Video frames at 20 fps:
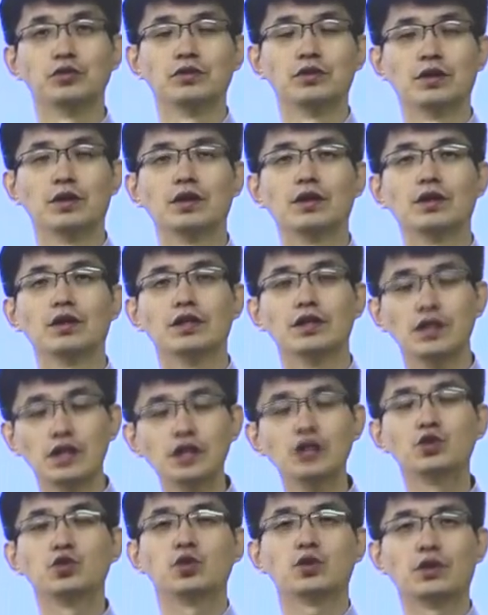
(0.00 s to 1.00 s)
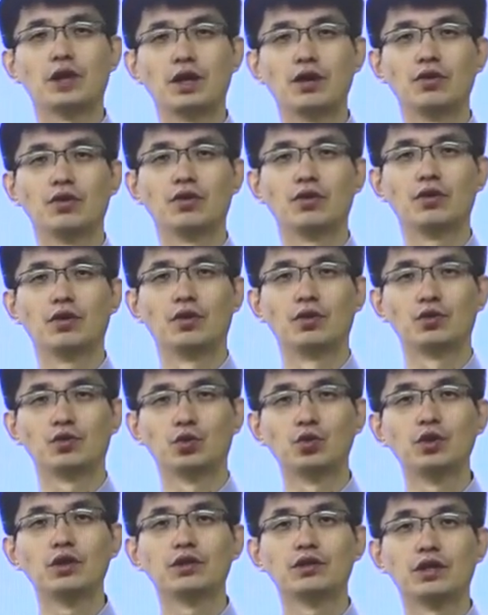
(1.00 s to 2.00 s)
뭐 그런 내용부터
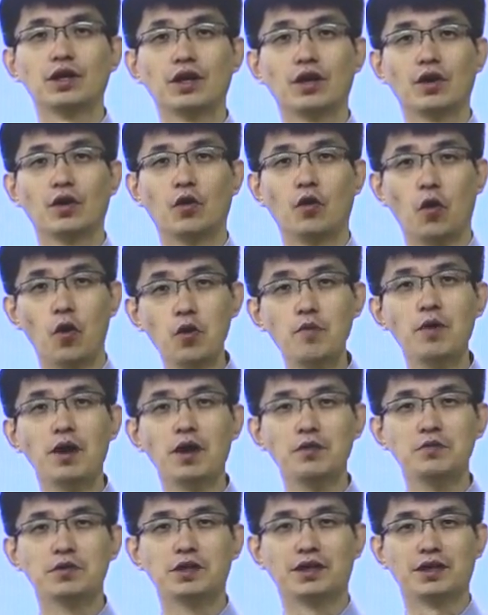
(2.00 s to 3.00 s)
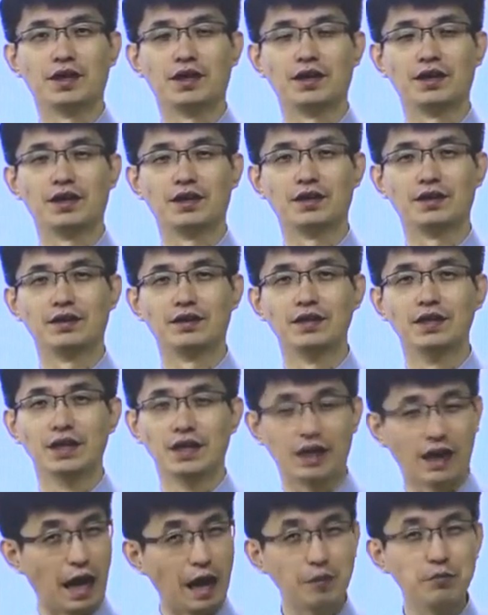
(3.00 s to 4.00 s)
BIS 자기자본 비율
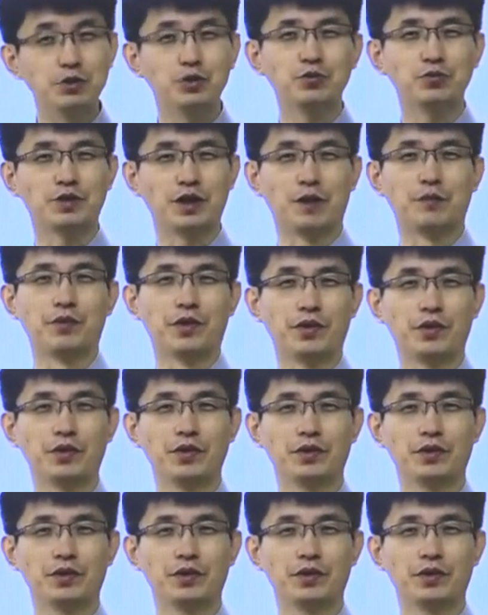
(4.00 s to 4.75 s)
뭐 그다음에